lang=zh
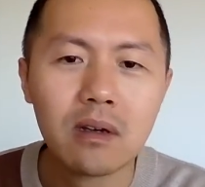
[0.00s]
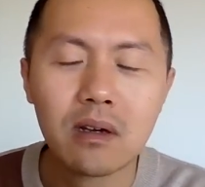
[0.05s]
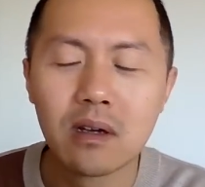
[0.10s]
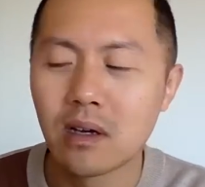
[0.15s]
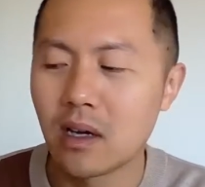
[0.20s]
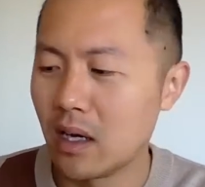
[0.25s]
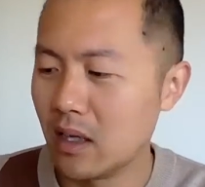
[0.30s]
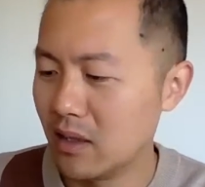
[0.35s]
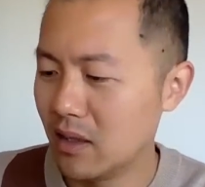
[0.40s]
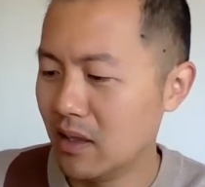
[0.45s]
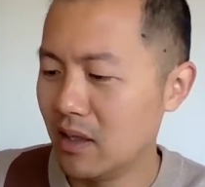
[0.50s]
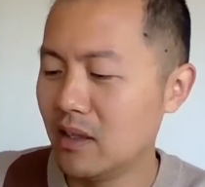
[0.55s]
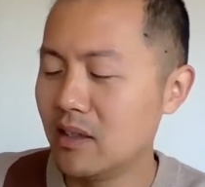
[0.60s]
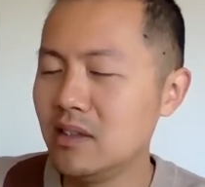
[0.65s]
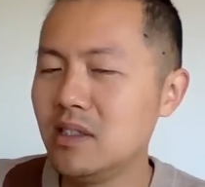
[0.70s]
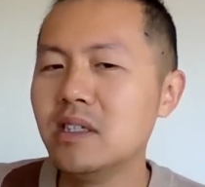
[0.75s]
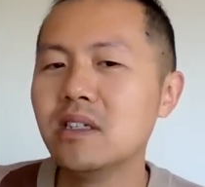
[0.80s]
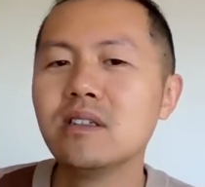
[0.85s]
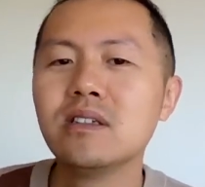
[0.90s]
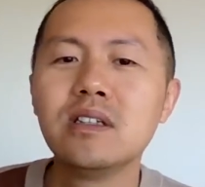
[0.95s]
砍了，
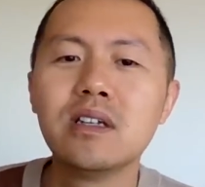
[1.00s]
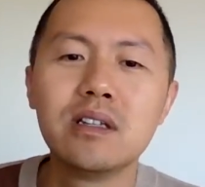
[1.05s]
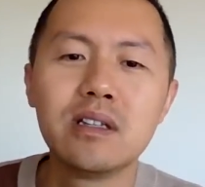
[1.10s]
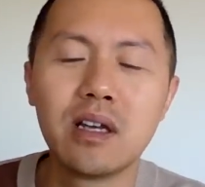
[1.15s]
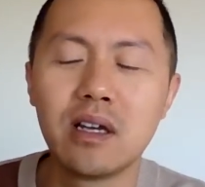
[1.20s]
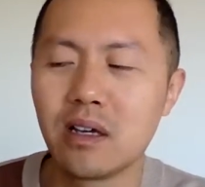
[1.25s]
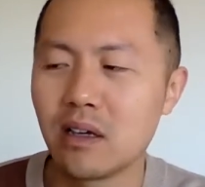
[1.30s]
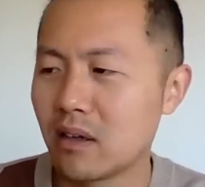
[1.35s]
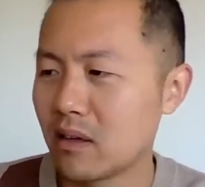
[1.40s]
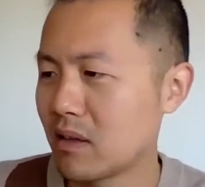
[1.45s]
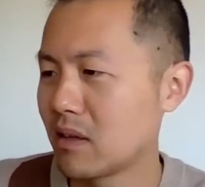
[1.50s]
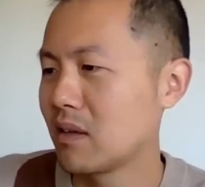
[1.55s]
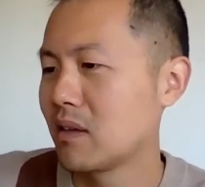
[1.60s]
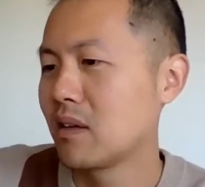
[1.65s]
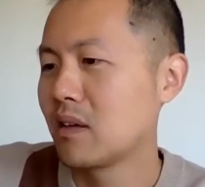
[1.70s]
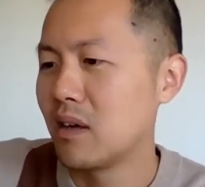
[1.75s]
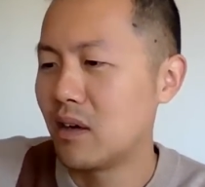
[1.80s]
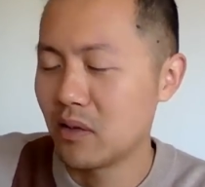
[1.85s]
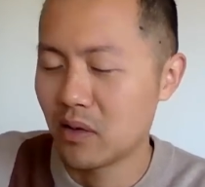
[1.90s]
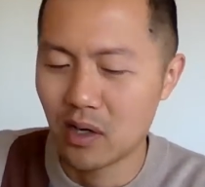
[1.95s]
现现在
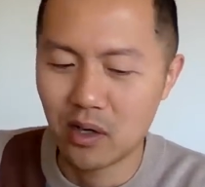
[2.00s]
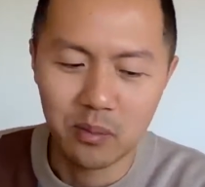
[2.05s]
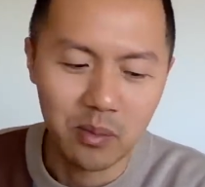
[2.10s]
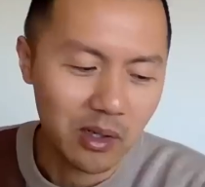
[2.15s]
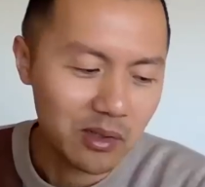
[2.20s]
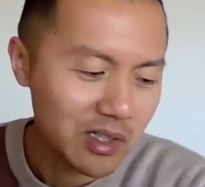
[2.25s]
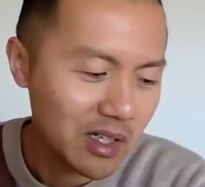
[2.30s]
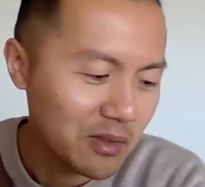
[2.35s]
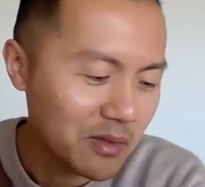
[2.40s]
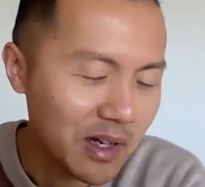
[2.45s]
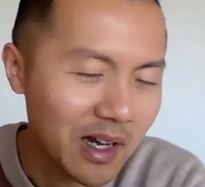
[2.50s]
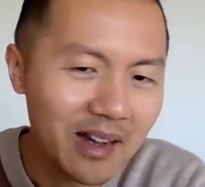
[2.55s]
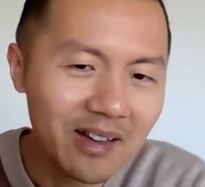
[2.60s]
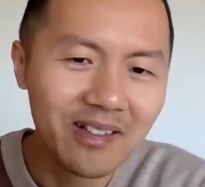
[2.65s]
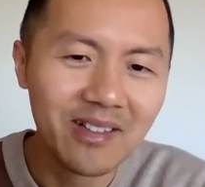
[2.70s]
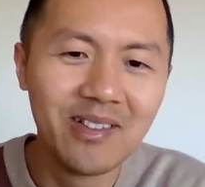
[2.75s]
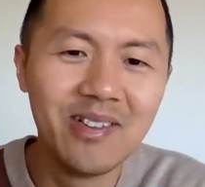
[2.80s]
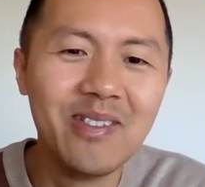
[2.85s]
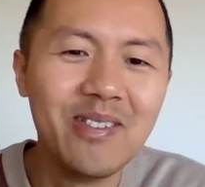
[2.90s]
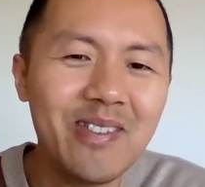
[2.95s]
搞搞保障房，
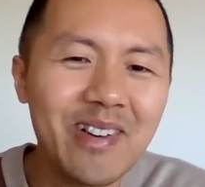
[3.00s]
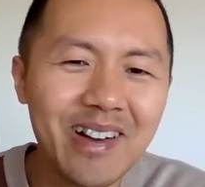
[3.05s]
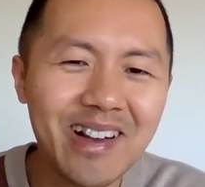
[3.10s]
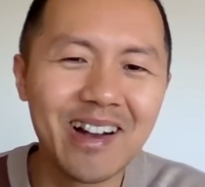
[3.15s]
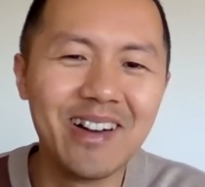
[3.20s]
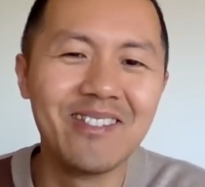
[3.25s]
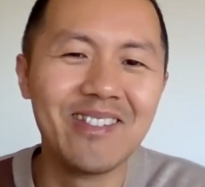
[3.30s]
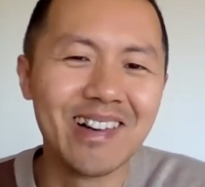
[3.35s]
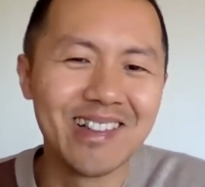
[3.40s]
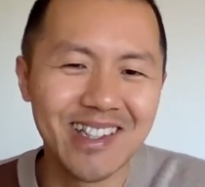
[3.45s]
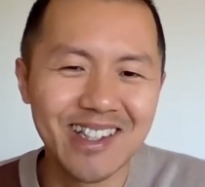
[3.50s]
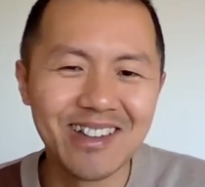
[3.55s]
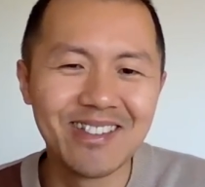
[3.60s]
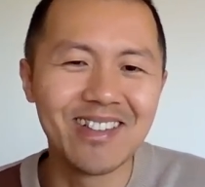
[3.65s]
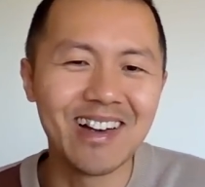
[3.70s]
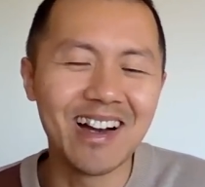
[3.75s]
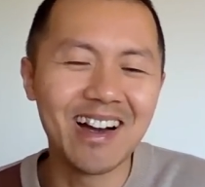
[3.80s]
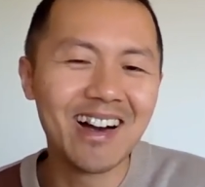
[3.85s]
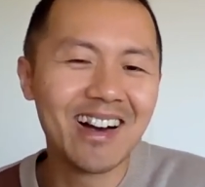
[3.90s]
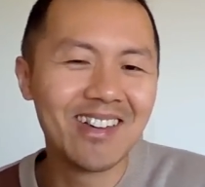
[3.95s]
搞保障
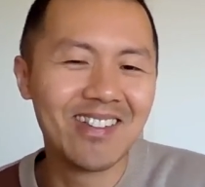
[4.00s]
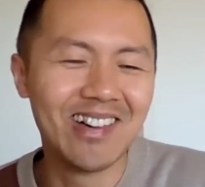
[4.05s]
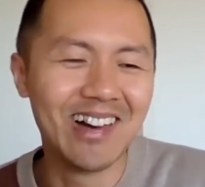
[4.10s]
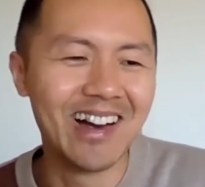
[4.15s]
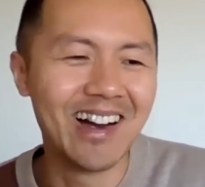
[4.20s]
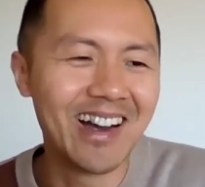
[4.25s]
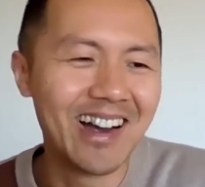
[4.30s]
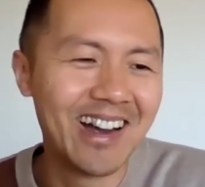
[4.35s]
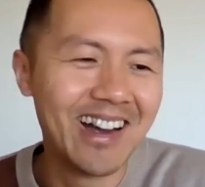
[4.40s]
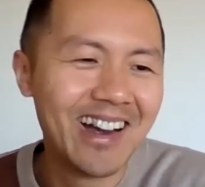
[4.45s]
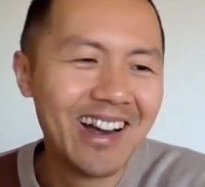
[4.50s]
房。